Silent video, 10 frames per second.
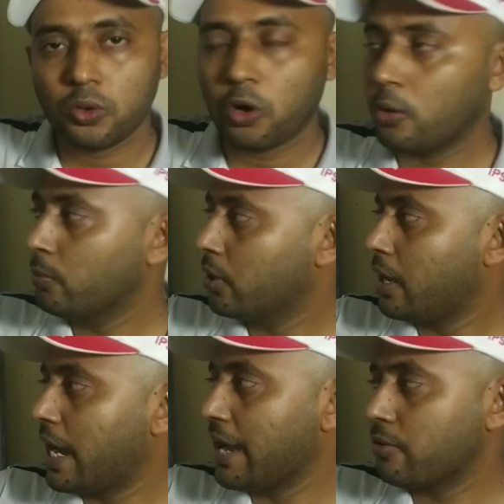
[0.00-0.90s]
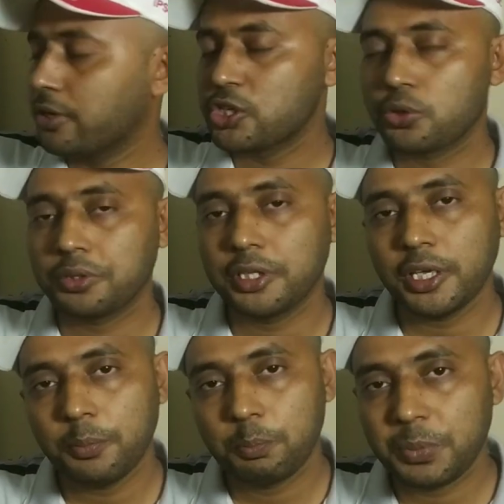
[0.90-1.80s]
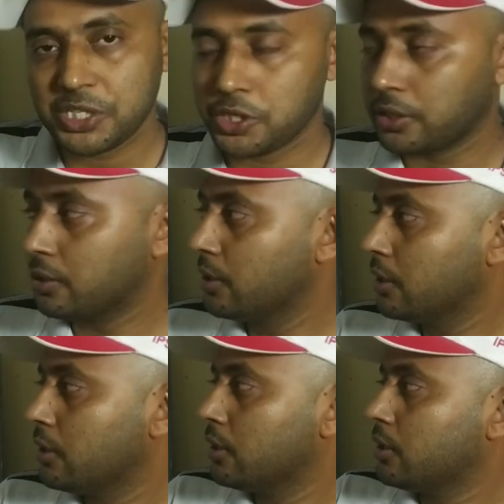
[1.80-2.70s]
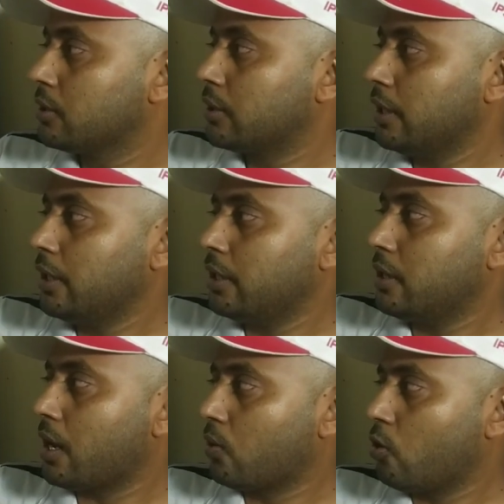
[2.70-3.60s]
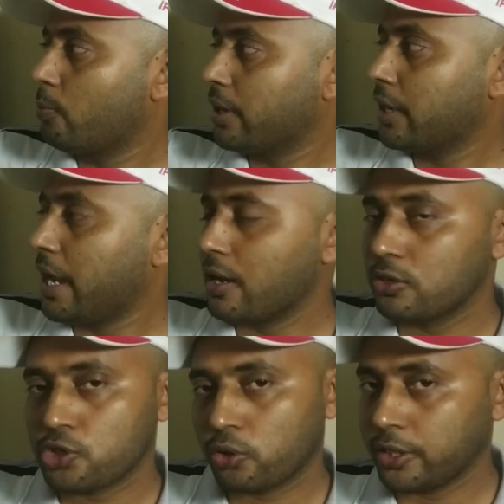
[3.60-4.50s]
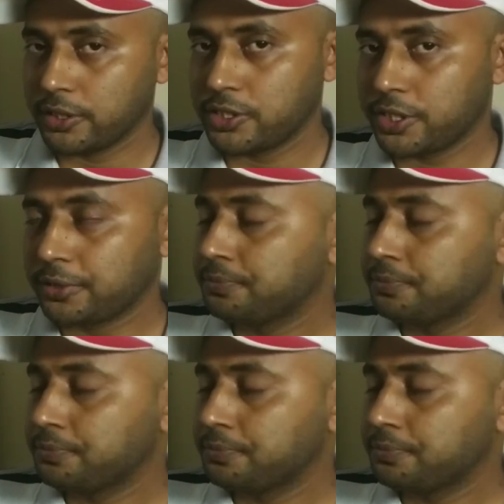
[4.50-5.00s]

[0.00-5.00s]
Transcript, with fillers: কম আয়রনের শক্তি বেশি তাইলে কপারকে আয়রন সরিয়ে দিচ্ছে